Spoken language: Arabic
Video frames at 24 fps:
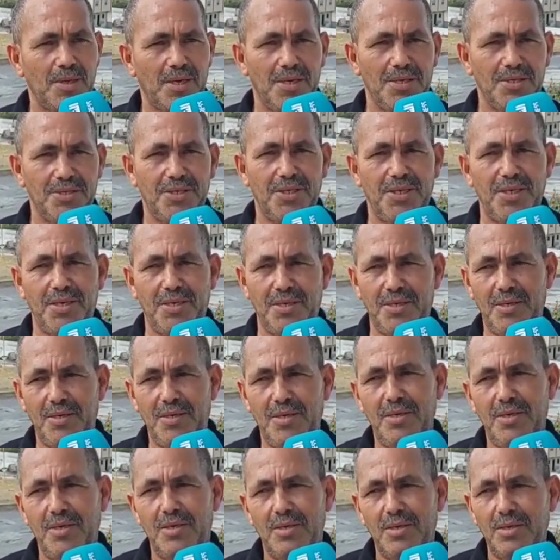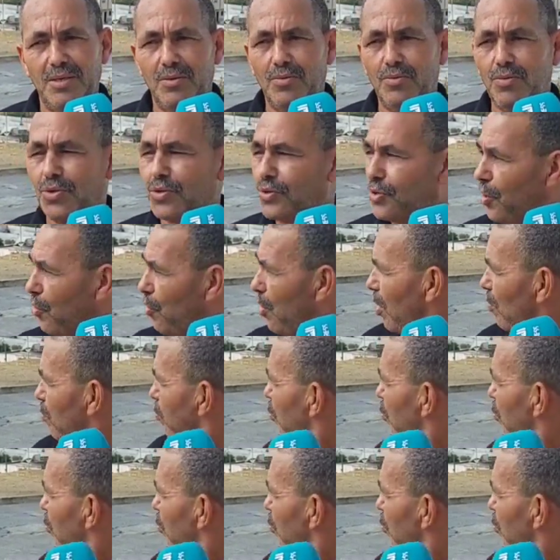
كاينش والضوء